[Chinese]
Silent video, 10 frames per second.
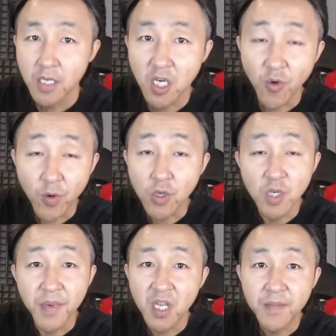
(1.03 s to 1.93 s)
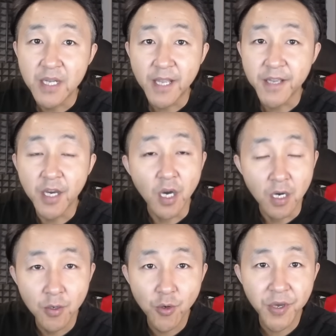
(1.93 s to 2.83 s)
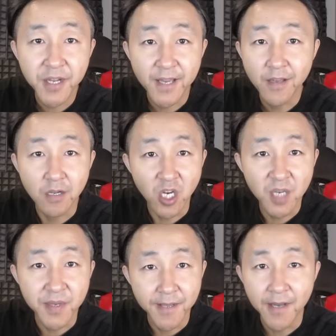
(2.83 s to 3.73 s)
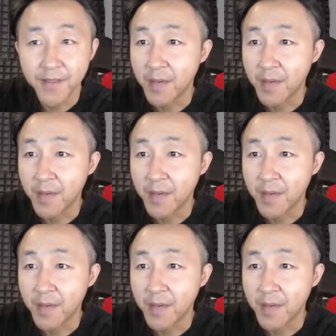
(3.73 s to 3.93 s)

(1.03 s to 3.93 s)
各位观众朋友们，大家好，欢迎来到老黑频道。